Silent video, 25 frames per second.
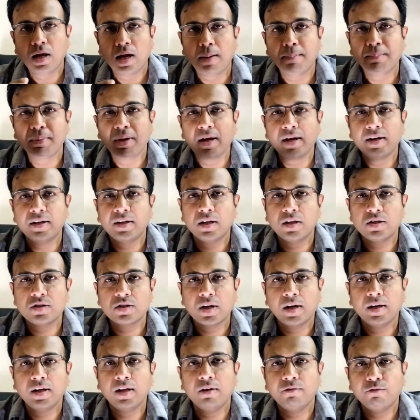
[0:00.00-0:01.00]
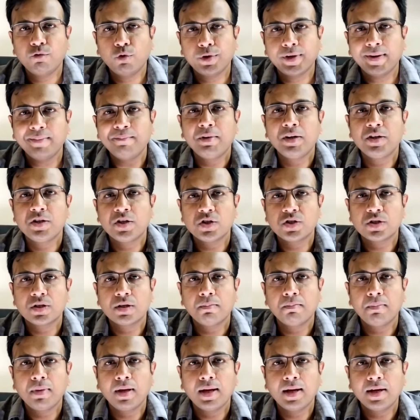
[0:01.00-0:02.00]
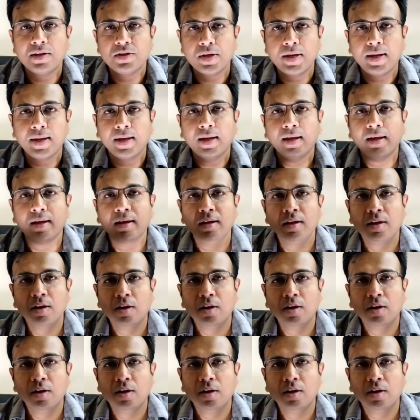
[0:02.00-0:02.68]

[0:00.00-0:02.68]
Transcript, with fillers: आपके टच स्क्रीन इंफोटेनमेंट सिस्टम में आ जाएंगे